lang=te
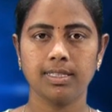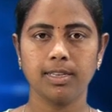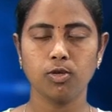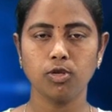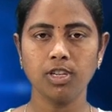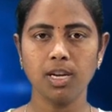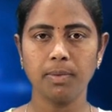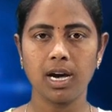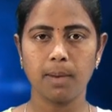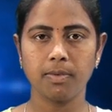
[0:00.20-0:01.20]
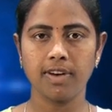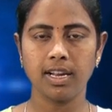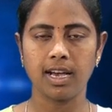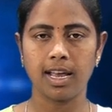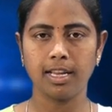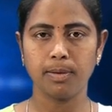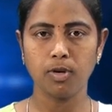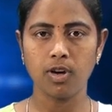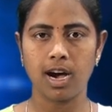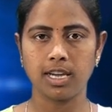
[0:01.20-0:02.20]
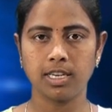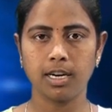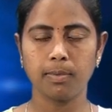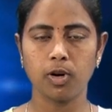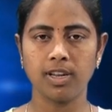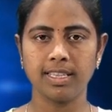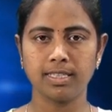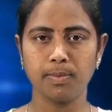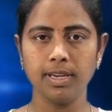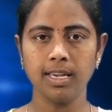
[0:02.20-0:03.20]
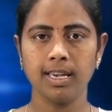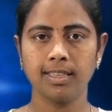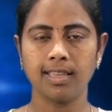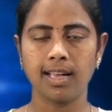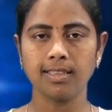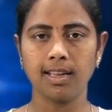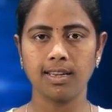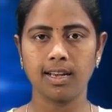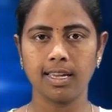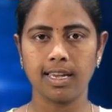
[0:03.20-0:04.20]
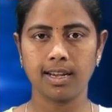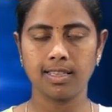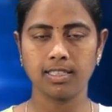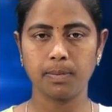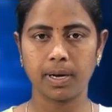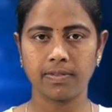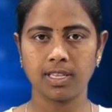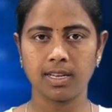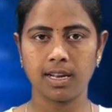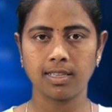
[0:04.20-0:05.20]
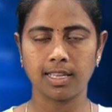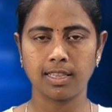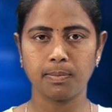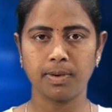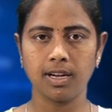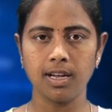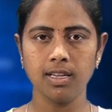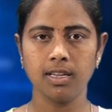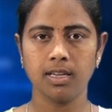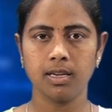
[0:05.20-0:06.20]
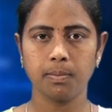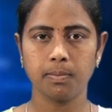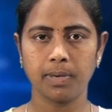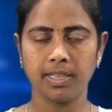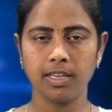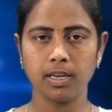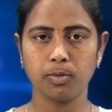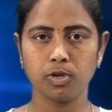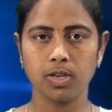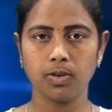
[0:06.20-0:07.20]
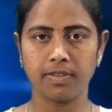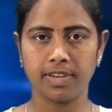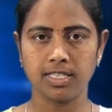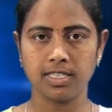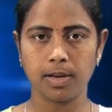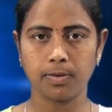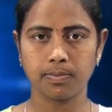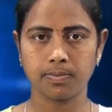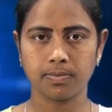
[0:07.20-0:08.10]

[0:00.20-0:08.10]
శ్రీ దొంతులమ్మ అమ్మవారి ఆలయంలో ఆషాఢ బహుళ దశమి తాత్కాలిక ఏకాదశి పర్వదినాన్ని సందర్భంగా ప్రత్యేక పూజలు నిర్వహించారు